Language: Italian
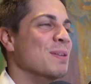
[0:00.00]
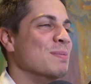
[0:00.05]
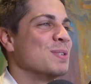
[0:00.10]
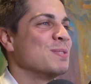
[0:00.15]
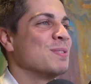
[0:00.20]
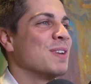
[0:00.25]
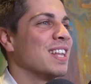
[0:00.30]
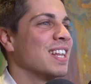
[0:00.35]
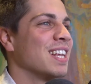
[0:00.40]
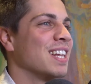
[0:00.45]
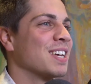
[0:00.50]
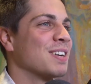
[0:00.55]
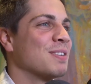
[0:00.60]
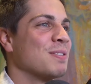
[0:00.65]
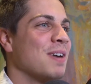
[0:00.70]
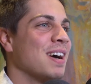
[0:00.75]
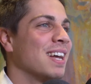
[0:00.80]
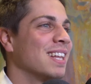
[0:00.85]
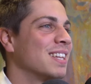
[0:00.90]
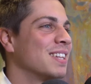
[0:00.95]
Io mi sveglio alle
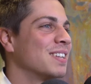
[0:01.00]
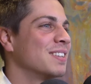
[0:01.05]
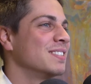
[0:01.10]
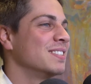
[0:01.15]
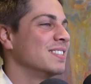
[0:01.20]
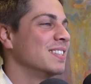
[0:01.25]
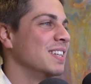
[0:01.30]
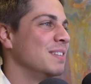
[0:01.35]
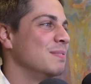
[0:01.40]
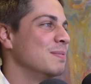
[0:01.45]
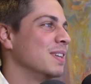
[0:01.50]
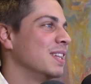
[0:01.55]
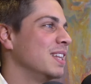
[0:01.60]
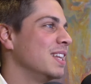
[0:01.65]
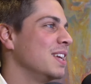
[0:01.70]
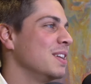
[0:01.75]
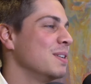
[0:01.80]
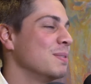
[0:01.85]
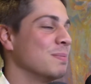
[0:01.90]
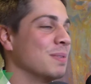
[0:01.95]
4 del
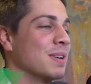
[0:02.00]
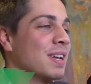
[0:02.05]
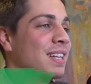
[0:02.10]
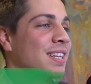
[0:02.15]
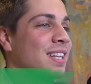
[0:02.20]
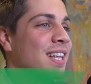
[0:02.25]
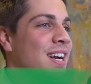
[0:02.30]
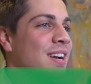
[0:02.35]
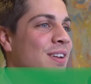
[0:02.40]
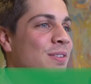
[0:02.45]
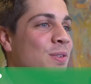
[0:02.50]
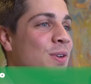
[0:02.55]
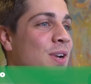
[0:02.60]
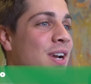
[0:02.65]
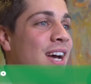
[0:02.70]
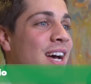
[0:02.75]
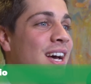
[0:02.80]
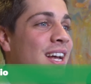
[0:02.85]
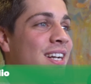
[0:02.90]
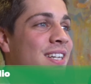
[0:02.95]
mattino per andare a
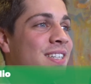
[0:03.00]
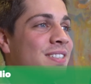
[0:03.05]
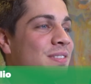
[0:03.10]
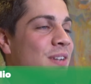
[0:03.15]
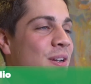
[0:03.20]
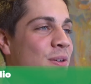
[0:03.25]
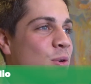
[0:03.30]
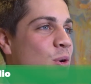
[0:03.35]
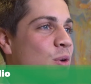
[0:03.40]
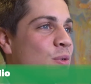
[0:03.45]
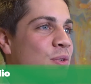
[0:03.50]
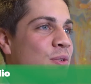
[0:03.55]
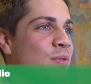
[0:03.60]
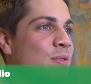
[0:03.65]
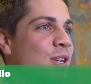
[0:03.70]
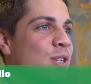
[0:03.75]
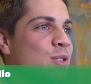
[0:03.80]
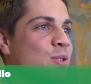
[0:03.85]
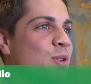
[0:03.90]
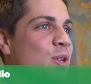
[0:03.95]
lavorare, lavoro fin
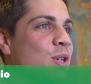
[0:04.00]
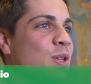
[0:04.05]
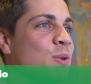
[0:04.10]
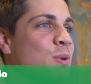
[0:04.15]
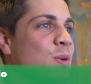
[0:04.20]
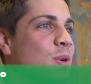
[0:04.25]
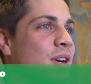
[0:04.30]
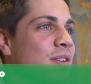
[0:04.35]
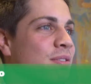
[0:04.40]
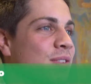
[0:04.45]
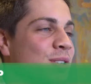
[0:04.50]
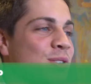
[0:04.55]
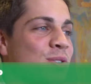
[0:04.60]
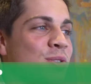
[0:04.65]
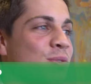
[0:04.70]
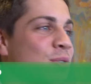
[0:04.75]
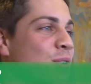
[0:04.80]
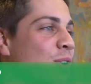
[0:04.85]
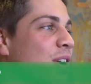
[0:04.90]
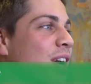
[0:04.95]
verso le 2, faccio il
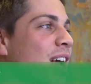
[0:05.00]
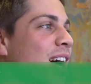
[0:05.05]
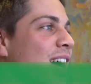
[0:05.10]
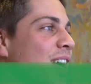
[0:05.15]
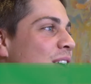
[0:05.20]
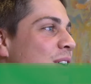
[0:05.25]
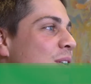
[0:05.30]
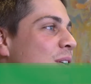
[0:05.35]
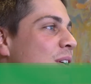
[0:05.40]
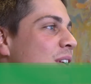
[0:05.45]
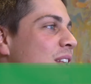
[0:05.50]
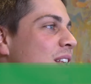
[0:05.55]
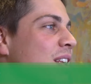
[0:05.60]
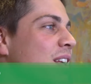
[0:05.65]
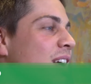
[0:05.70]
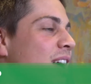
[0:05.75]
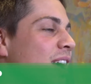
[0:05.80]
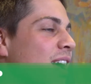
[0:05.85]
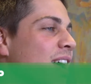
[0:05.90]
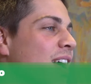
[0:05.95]
fornaio
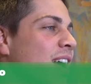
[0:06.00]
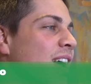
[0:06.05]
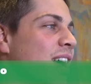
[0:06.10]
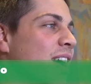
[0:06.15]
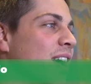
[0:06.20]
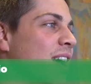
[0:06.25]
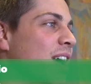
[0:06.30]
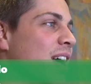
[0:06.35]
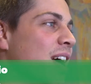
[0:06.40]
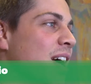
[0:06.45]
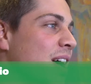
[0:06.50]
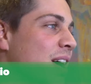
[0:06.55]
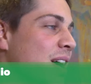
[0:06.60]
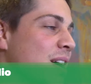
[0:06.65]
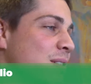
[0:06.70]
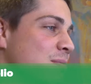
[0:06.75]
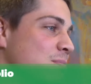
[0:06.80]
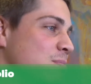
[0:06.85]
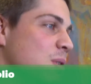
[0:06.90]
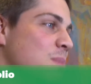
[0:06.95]

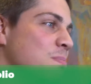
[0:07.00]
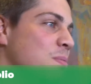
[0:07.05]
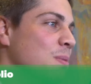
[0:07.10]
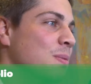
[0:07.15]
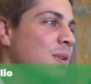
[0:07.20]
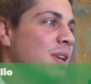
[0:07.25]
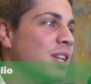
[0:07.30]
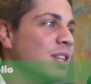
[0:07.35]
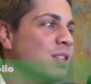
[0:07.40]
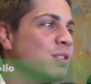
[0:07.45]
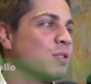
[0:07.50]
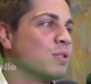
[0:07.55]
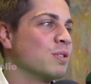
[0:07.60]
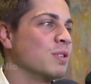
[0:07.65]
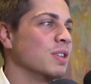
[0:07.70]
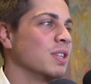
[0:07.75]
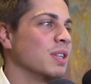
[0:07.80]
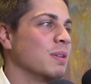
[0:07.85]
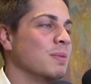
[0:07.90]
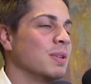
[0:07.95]
e nel pomeriggio
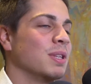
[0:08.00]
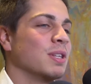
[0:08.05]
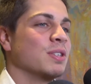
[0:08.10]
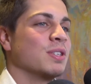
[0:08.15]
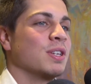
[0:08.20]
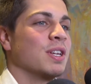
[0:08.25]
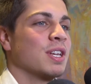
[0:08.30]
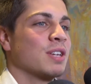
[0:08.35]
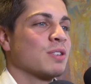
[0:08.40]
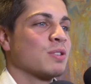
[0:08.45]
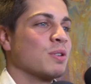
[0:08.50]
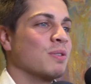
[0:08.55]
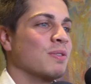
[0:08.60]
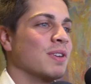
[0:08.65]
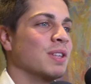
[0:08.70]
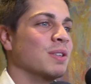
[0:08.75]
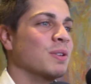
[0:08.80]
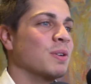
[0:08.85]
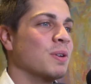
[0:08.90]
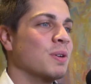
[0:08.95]
solitamente se riesco
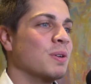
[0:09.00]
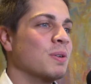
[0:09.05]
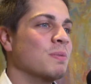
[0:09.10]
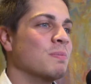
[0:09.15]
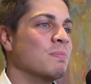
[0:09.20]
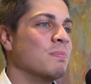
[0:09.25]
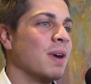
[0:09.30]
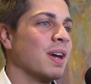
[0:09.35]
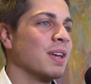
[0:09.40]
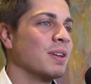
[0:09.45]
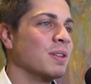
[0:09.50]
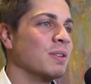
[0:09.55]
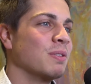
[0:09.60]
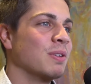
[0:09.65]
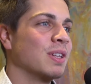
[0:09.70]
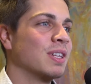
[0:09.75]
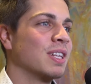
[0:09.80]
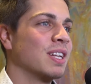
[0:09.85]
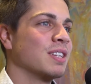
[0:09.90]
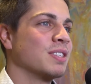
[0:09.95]
vado un paio di
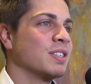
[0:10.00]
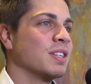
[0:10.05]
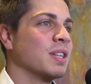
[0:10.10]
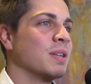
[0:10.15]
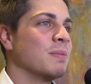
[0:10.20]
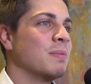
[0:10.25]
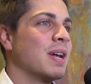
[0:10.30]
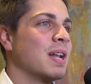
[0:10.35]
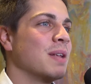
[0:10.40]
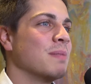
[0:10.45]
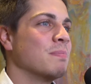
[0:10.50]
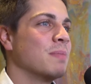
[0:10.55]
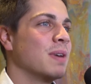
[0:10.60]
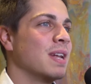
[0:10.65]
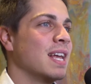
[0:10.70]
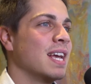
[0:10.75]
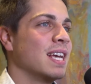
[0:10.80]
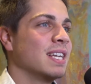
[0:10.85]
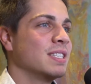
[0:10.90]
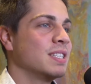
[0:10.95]
volte alla settimana in
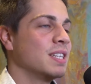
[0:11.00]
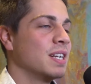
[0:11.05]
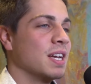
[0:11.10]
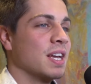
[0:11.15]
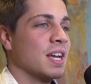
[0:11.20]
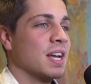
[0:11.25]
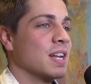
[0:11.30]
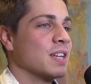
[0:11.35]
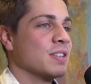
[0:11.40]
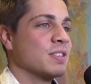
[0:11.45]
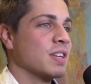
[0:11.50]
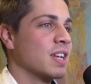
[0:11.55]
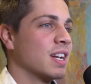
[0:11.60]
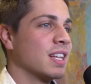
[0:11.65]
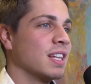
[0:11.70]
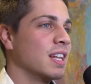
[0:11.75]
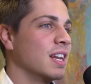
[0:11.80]
palestra e alla sera ad